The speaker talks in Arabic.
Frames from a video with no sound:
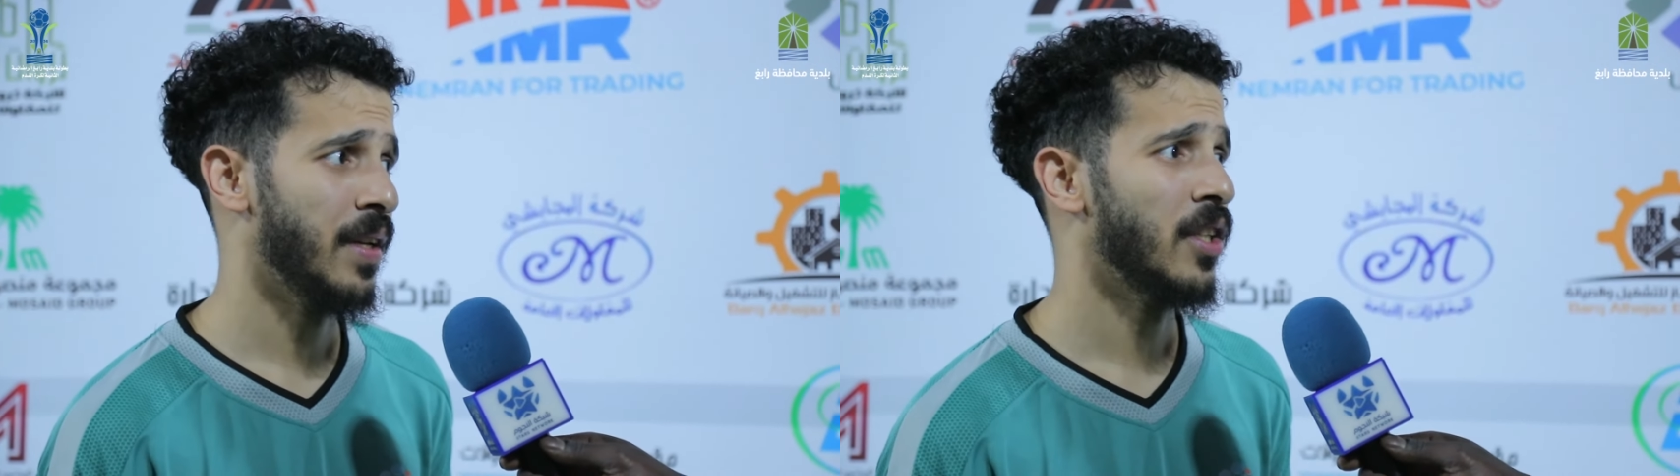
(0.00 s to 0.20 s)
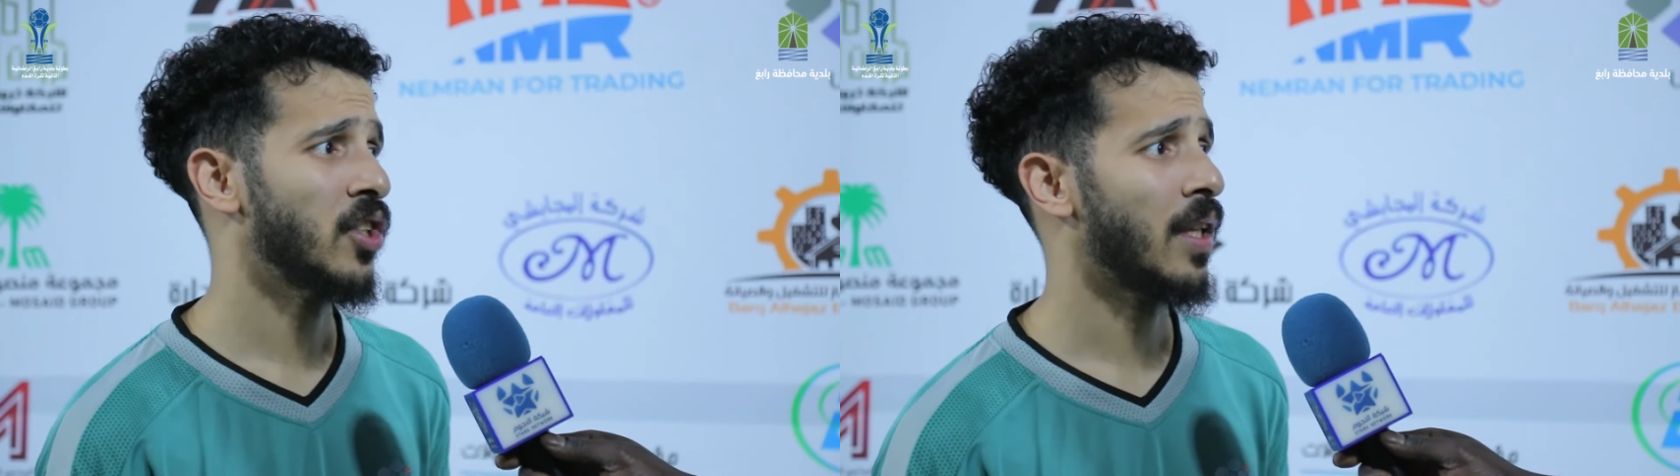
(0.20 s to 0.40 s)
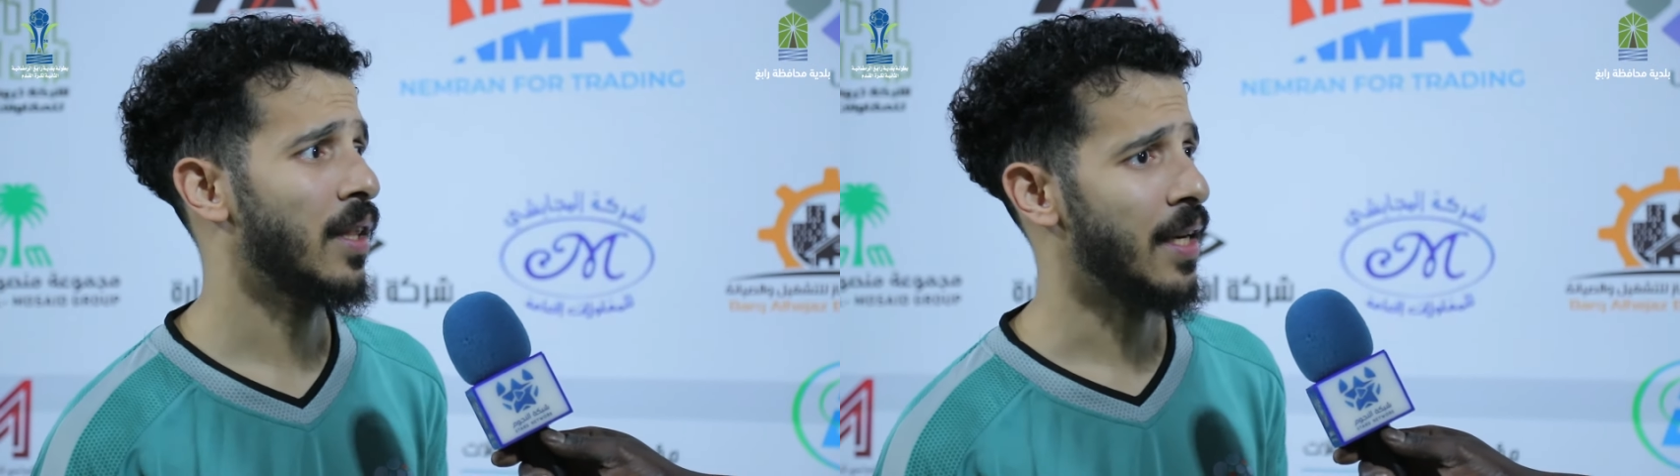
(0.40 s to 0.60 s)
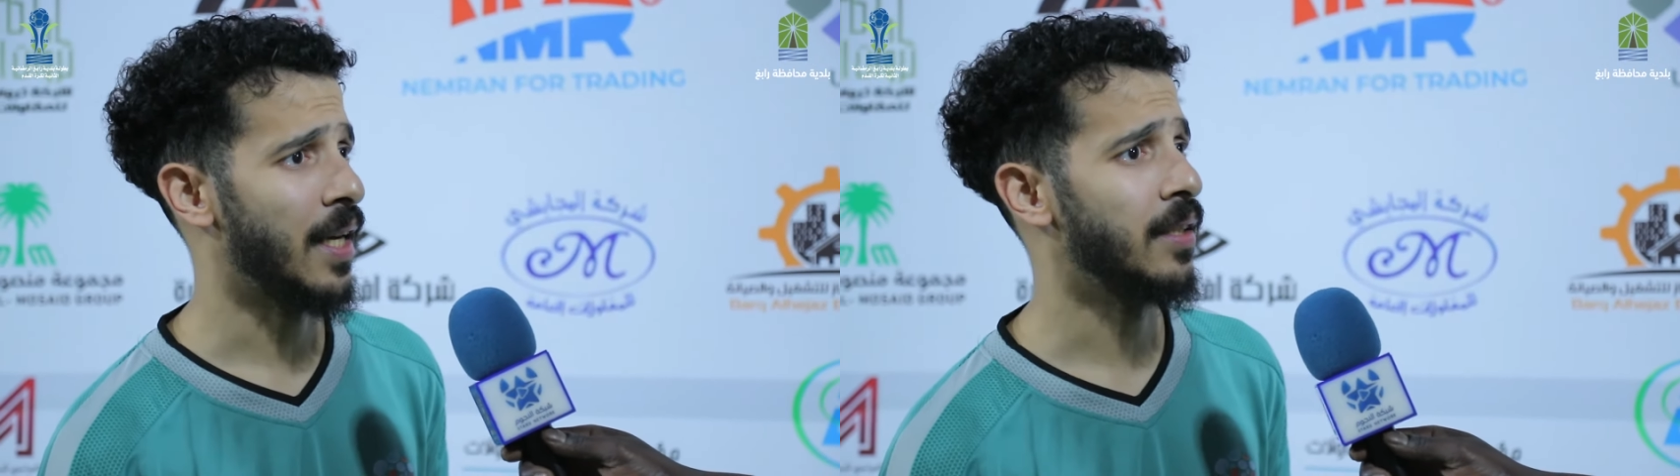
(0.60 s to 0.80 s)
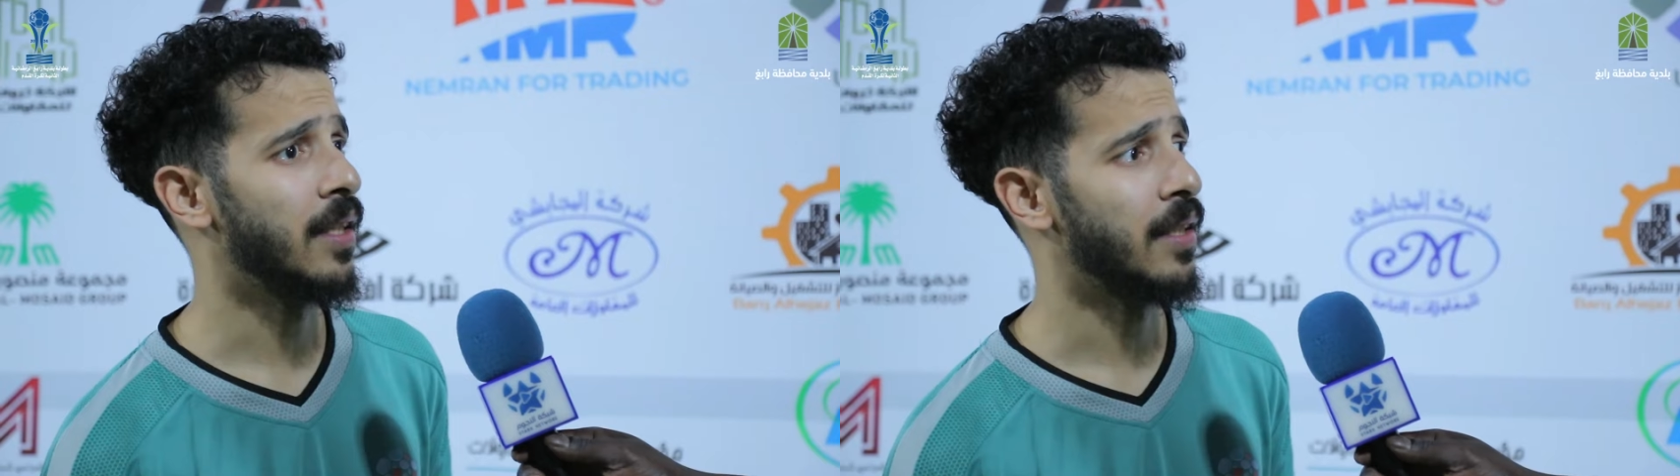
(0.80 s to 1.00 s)
الشوط الثاني
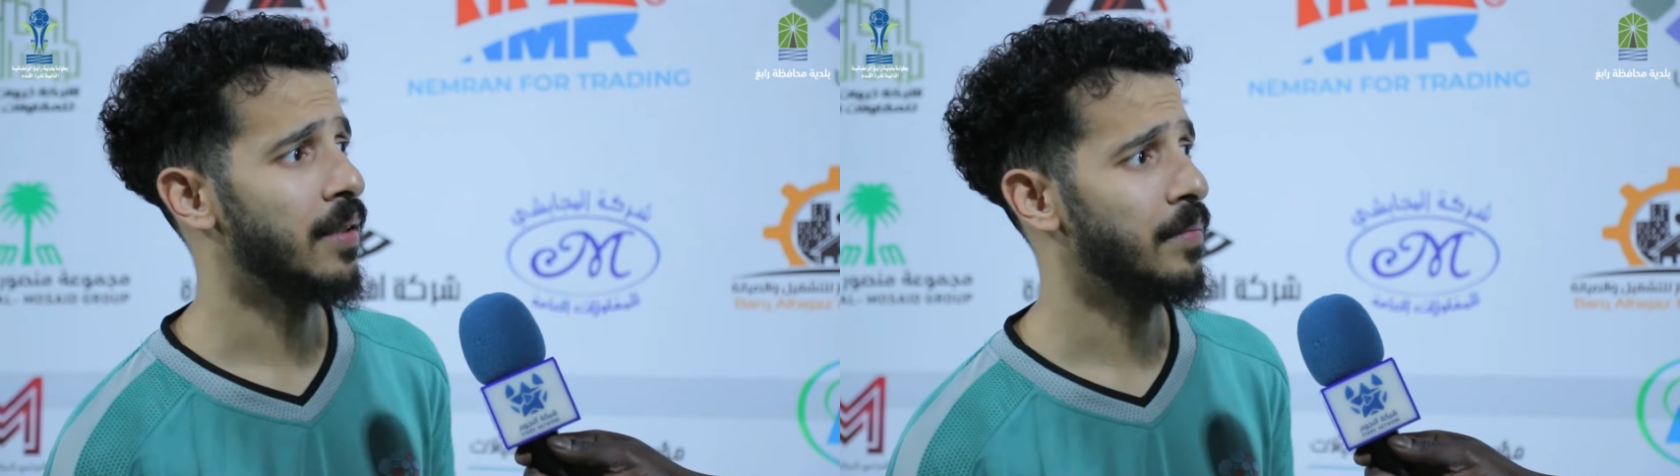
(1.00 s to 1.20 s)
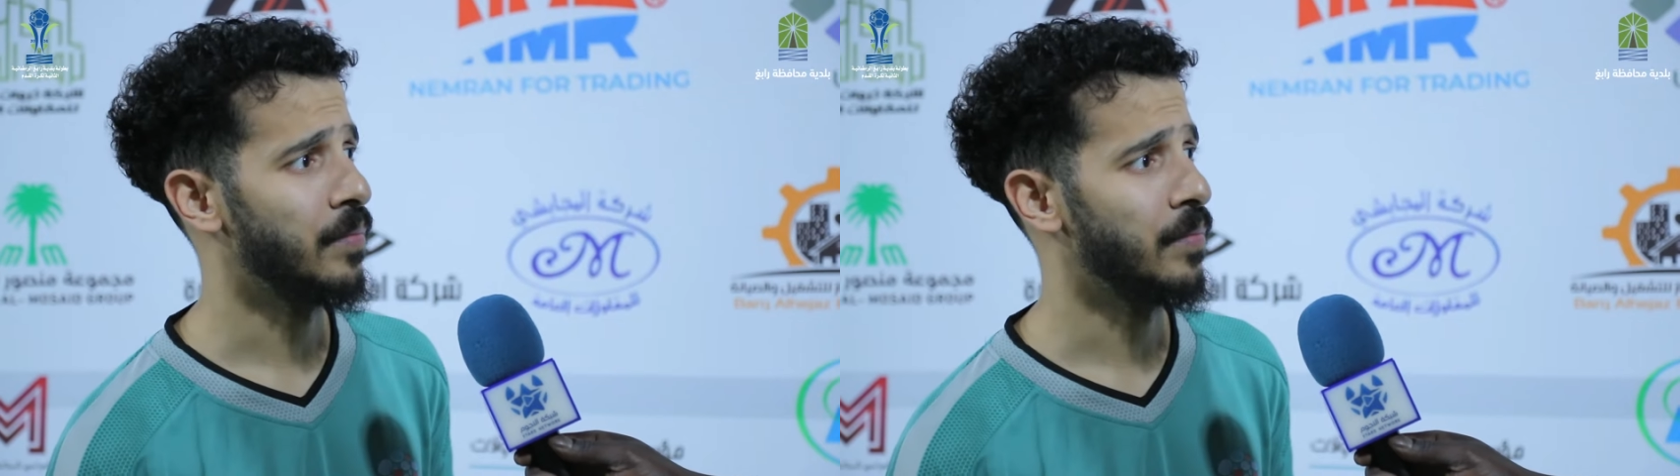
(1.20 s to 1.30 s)
عدلنا